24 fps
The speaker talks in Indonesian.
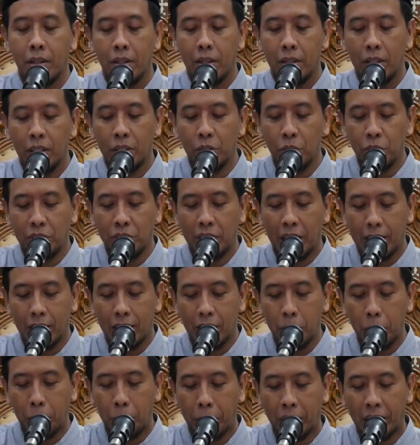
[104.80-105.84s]
itu
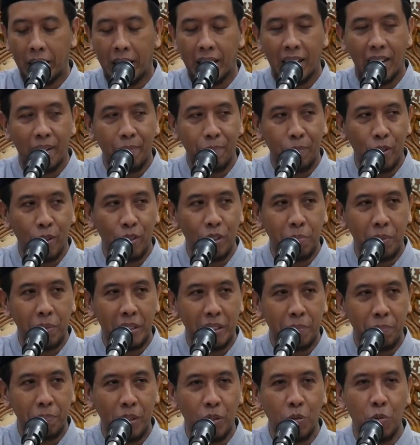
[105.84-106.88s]
jangan pernah lapor
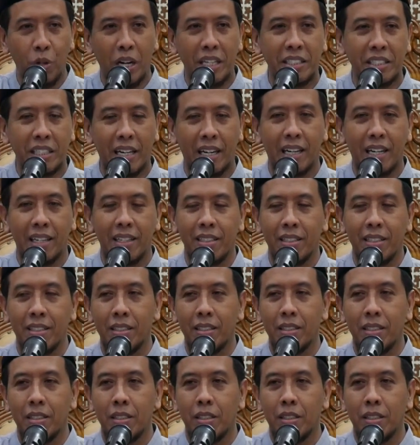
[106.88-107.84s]
kepada penguasa